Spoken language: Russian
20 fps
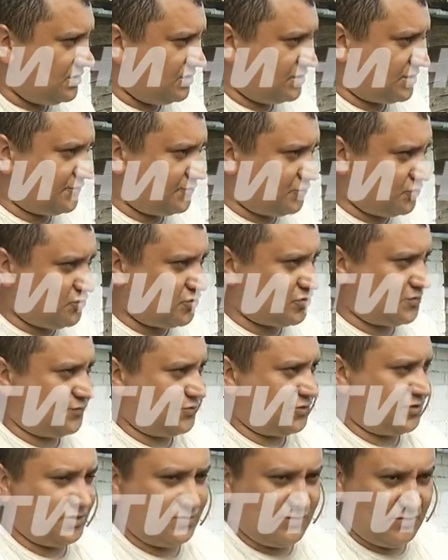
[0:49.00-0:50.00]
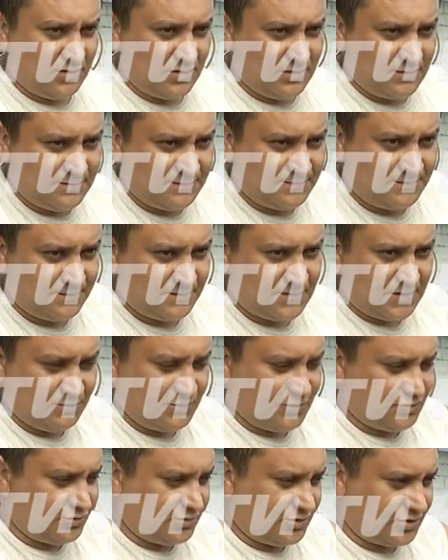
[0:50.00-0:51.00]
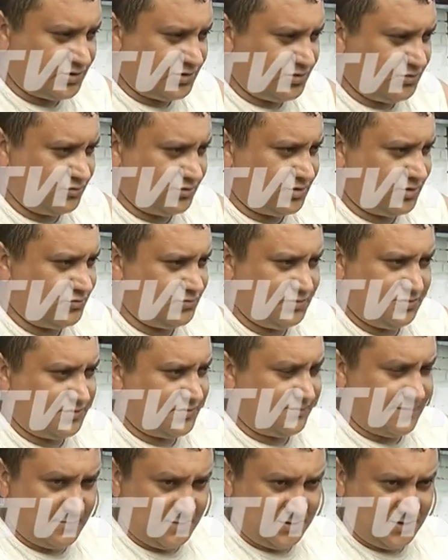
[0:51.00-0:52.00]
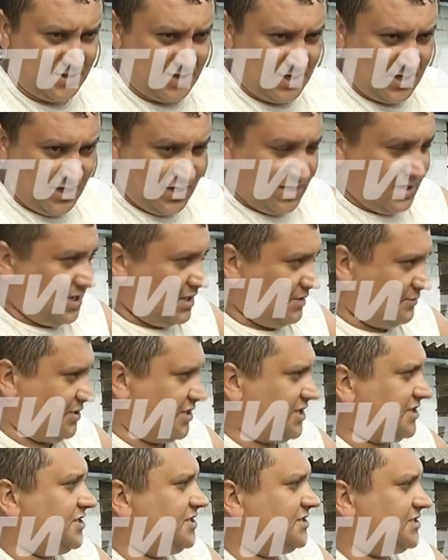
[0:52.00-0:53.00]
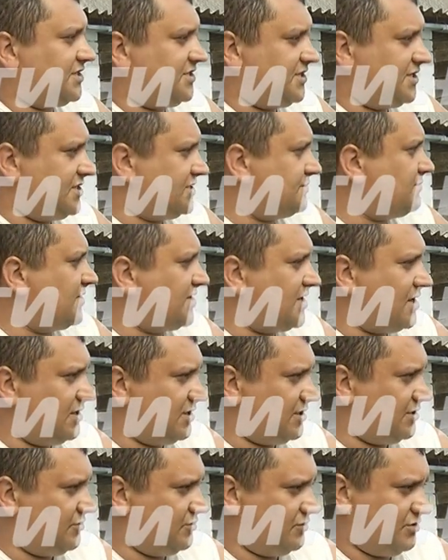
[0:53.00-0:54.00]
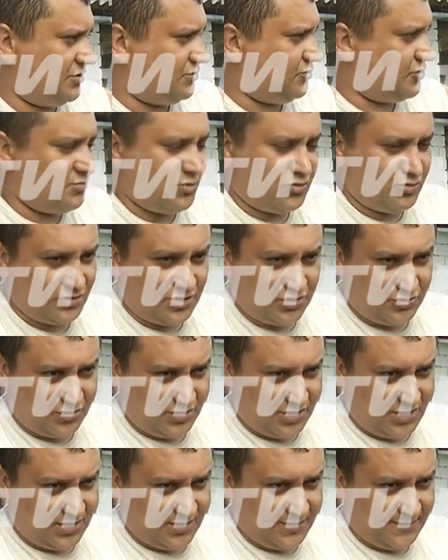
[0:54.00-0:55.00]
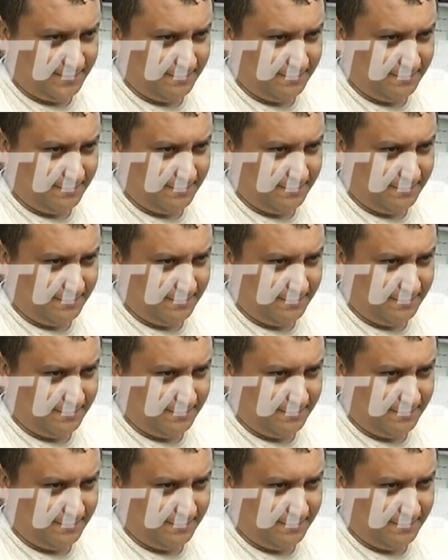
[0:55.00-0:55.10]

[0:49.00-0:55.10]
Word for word: Там всю кожу все стянуло. Там лицо даже не неузнаваемость. Приходили соседи, смотрели на нее, никто не мог узнать, что это она.